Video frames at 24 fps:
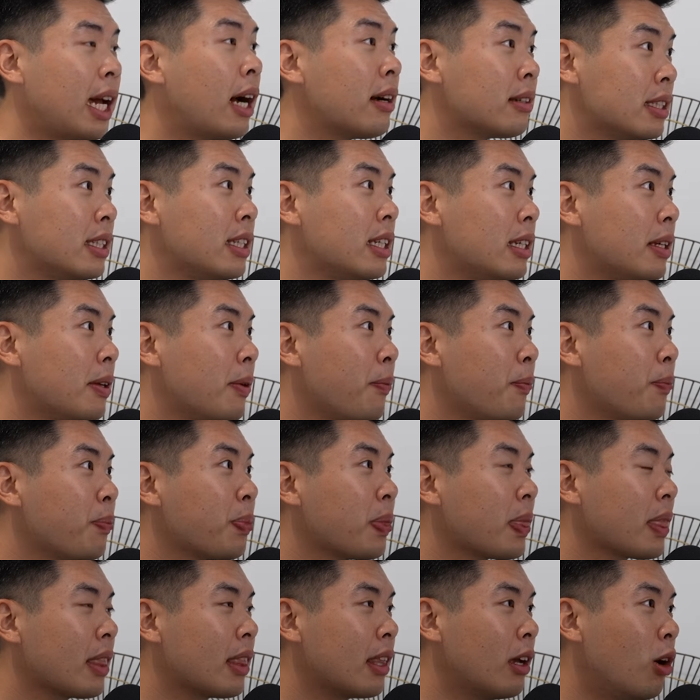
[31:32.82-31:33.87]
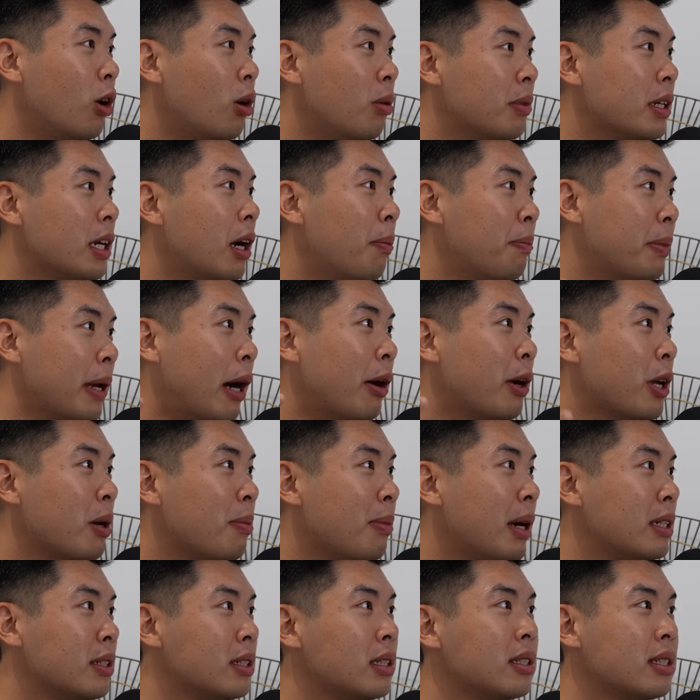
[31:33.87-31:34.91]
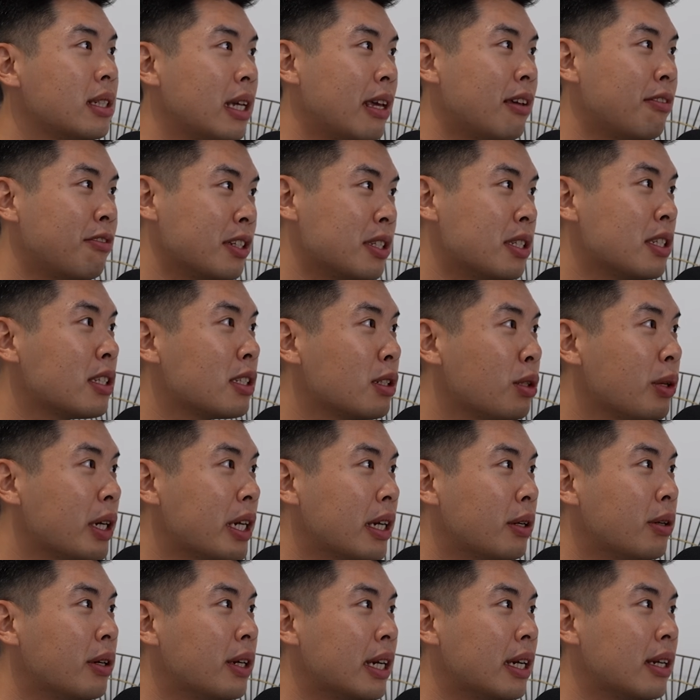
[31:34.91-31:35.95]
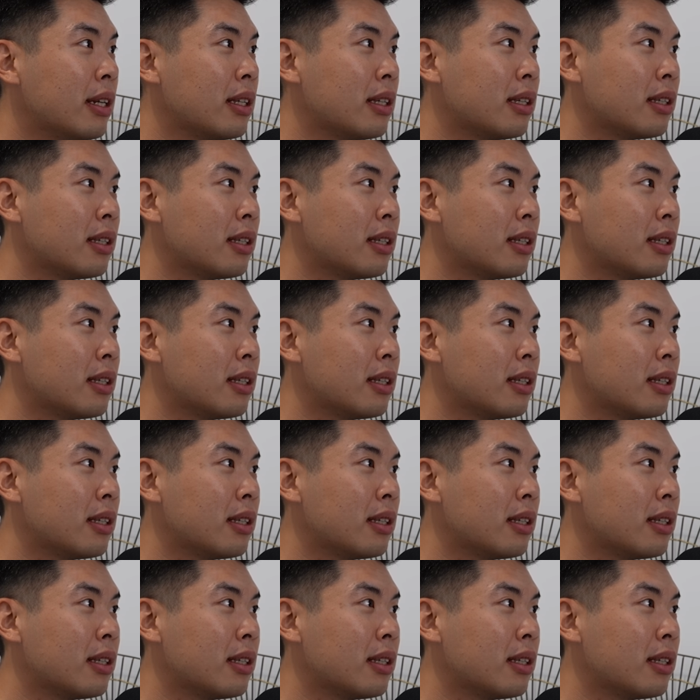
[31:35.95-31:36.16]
场地，然后我们要表演嘛，就是给粉丝回馈，